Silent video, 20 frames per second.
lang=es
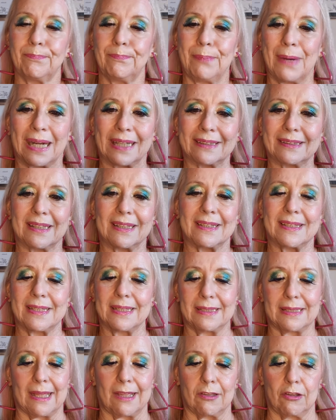
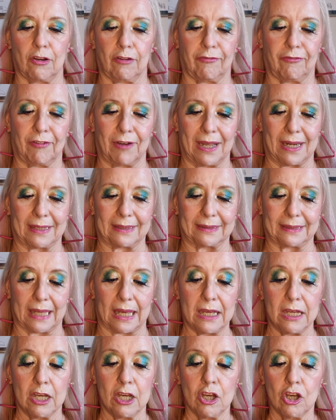partecita de oferta.